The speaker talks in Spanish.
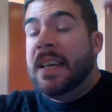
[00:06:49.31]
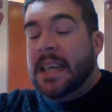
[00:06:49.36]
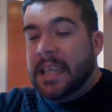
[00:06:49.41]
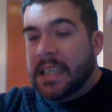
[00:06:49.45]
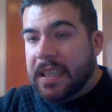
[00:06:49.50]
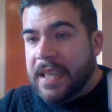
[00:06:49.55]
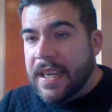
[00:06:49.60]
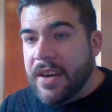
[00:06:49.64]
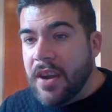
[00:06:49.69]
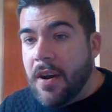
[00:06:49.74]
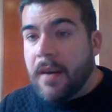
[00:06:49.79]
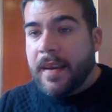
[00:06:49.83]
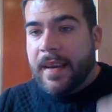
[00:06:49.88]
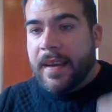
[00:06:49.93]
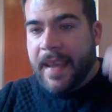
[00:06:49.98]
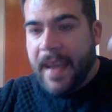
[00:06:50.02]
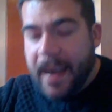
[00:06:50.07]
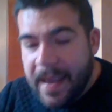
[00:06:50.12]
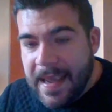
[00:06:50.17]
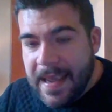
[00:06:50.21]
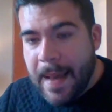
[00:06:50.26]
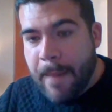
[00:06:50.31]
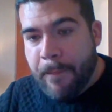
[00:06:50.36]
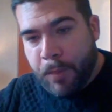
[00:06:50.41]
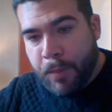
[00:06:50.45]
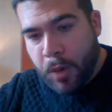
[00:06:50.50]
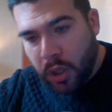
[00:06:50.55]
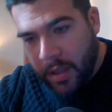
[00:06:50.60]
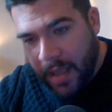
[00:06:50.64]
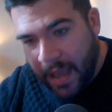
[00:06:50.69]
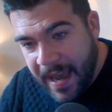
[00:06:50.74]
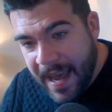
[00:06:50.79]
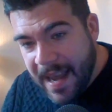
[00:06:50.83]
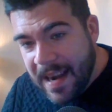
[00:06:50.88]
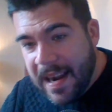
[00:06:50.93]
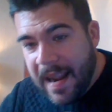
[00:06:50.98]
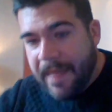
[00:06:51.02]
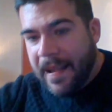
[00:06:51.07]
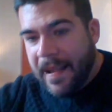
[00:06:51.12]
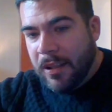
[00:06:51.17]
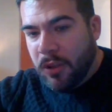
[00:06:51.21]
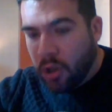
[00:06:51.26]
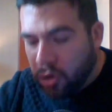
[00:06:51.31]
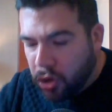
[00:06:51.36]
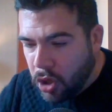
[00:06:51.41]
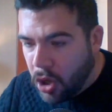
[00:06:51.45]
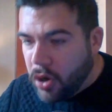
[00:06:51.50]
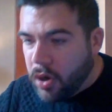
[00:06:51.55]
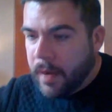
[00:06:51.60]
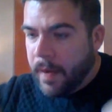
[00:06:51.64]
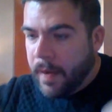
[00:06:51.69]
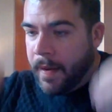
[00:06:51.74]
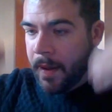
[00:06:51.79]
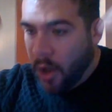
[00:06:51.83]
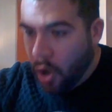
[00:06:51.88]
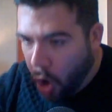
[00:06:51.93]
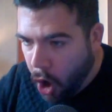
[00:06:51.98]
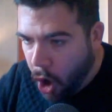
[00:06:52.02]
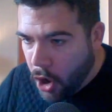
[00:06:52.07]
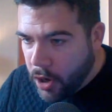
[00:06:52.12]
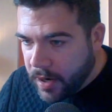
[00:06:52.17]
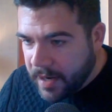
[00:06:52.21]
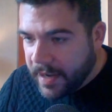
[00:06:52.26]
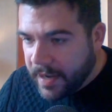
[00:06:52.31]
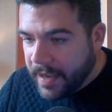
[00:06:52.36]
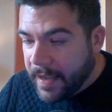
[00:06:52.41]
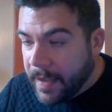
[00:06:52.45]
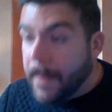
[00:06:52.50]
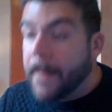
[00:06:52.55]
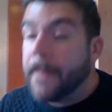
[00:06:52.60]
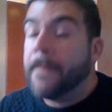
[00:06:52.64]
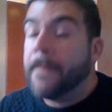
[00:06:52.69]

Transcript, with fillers: sino quería protegerla del doctor Horny.